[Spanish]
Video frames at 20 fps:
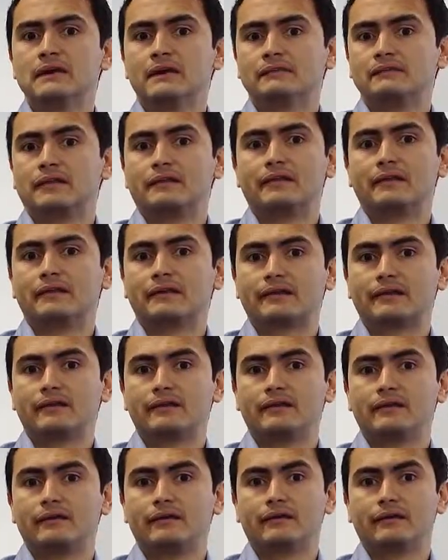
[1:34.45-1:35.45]
tener,
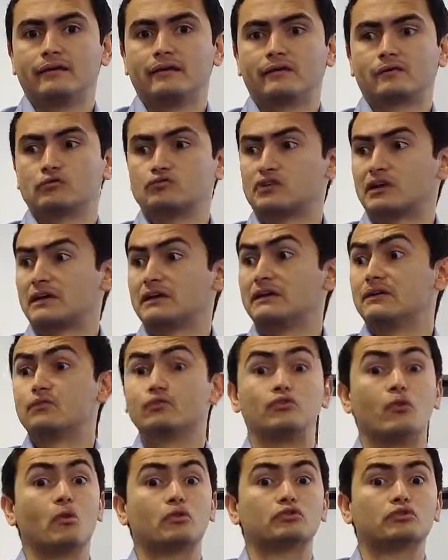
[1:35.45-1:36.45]
eh, conseguir un
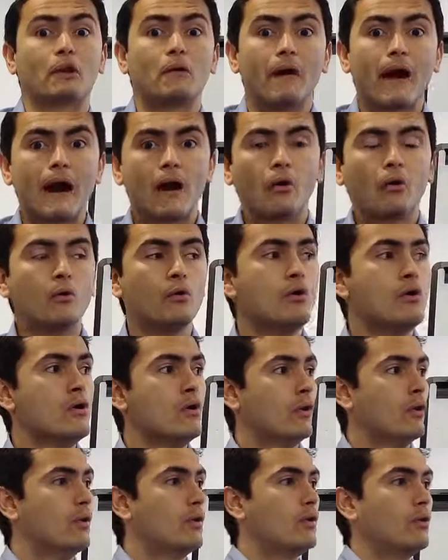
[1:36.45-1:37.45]
nuevo trabajo
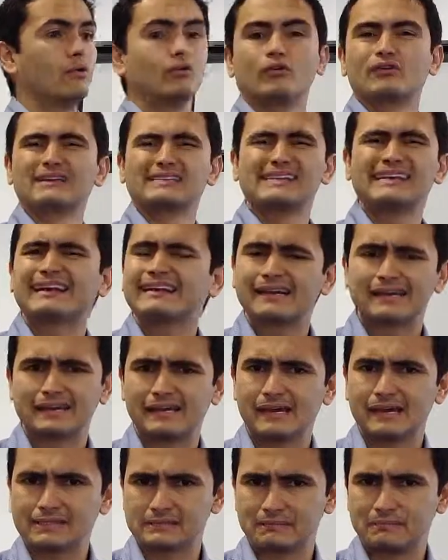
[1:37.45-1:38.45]
o lo que sea que
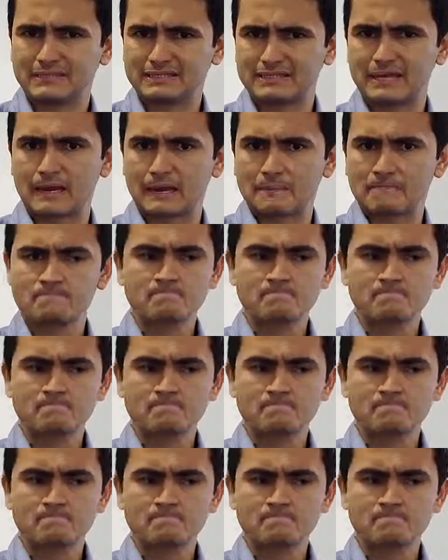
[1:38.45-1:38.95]
quieras pensar.